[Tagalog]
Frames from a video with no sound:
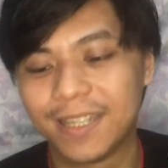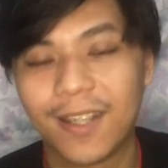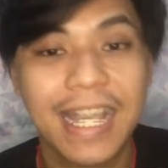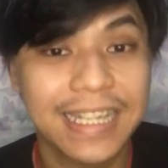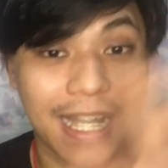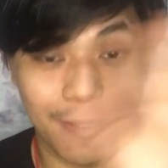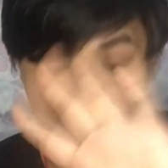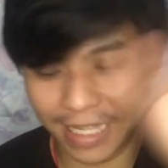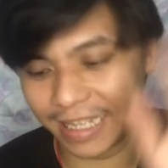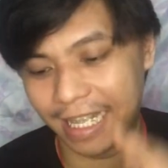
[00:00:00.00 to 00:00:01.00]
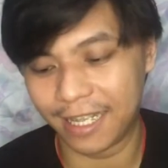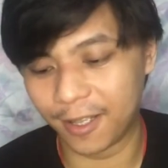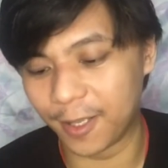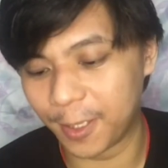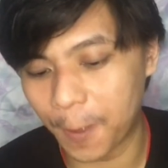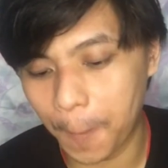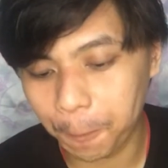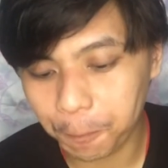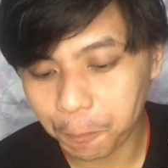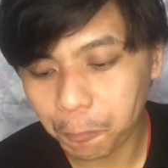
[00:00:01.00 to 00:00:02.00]
So, hi sa pinsan ko, no?
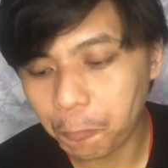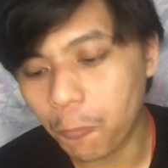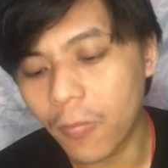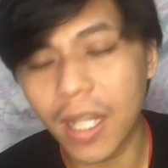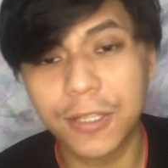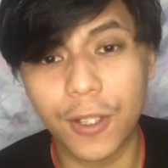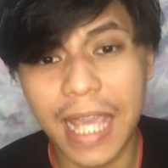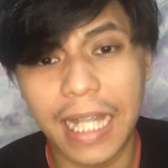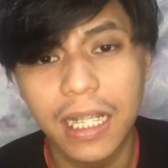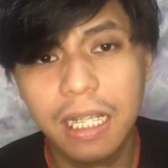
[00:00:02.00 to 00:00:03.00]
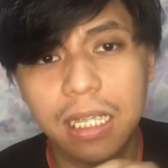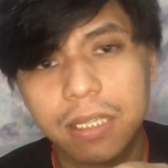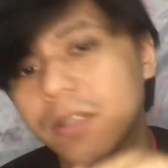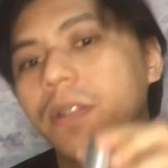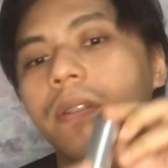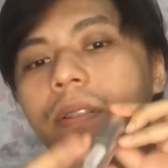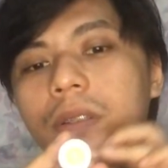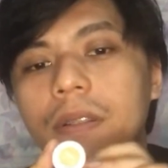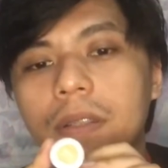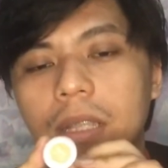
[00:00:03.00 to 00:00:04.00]
So, yan. So,
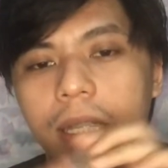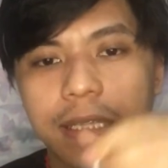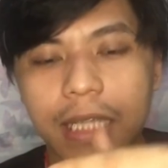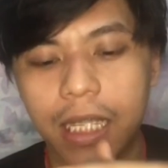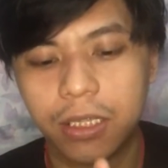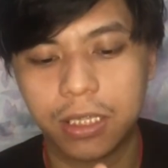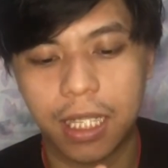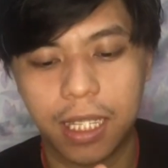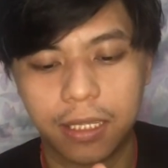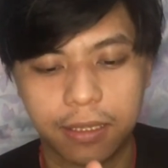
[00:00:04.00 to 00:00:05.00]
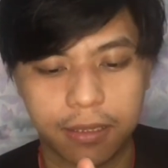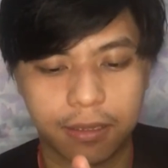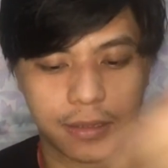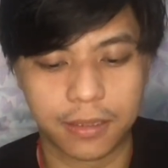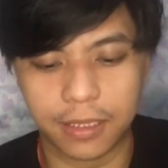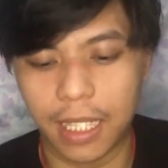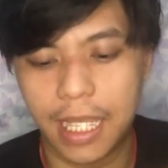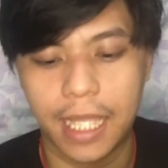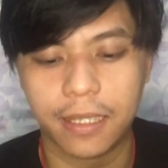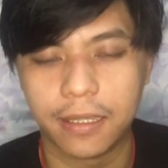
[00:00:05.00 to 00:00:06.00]
stick siya.
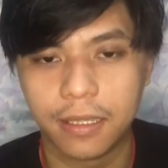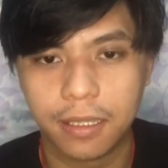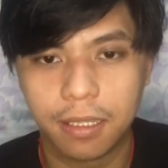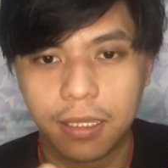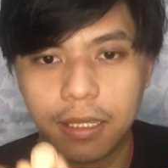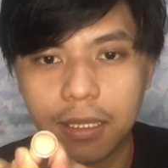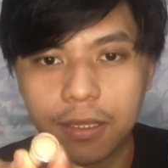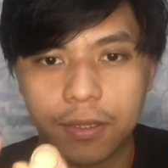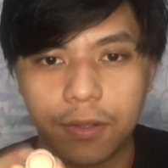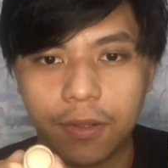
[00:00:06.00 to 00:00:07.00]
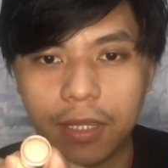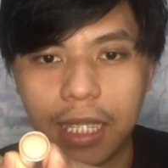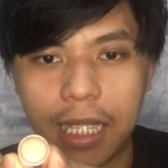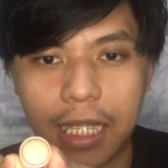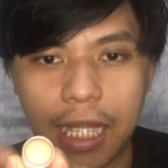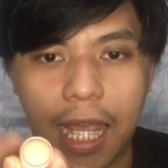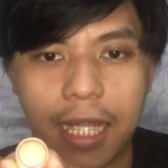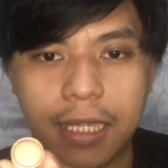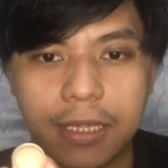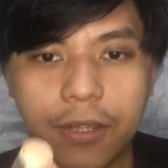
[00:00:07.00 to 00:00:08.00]
Ayan. So, ganyan.
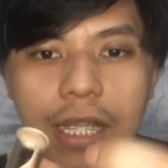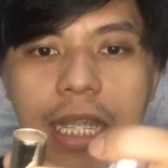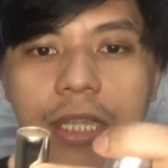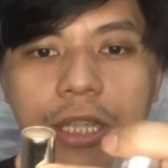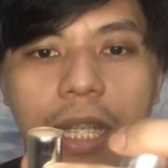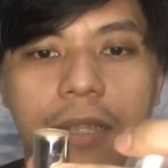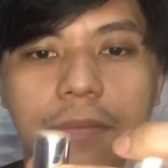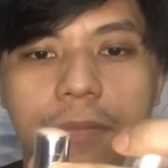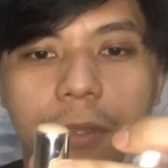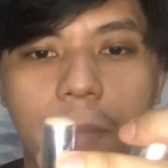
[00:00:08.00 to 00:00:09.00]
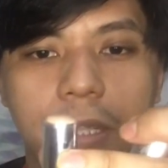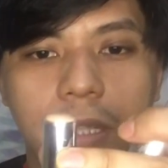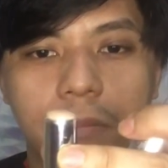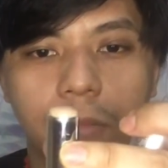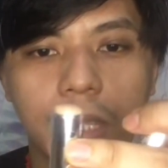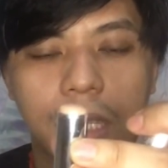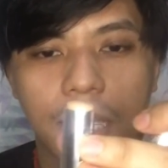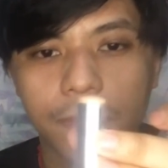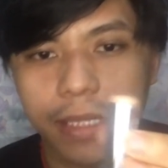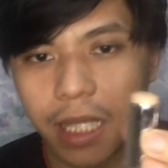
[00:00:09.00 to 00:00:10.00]
So, ganyan siya. So, parang siyang bullet
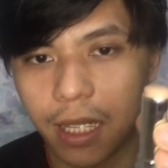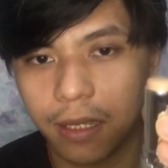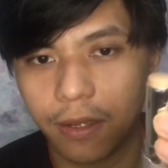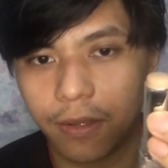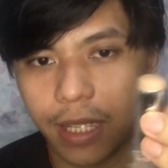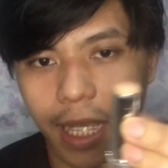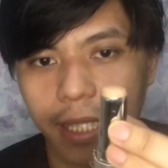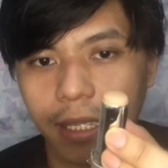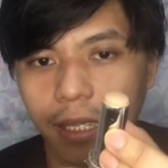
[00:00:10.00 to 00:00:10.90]
lipstick, no? Ayan.